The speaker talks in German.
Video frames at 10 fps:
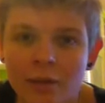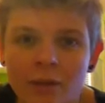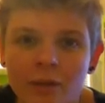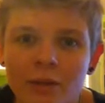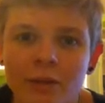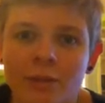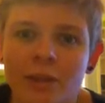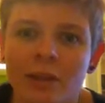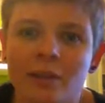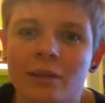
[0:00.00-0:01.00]
oder doch, ist
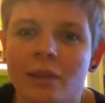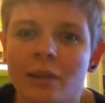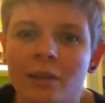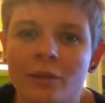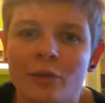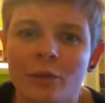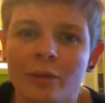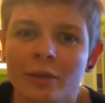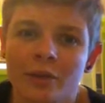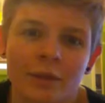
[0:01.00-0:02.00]
mir halt relativ
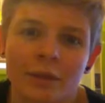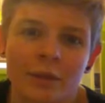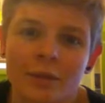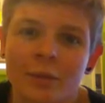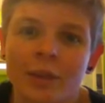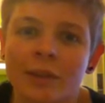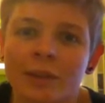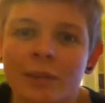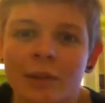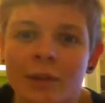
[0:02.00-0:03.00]
schnuppern und sonst
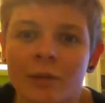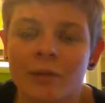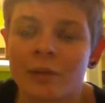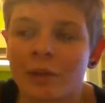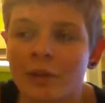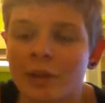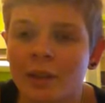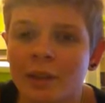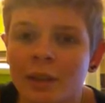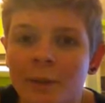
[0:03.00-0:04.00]
wegschmeißen, aber auf jeden Fall ist es
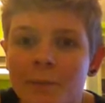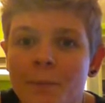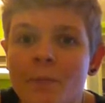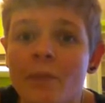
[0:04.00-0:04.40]
halt da.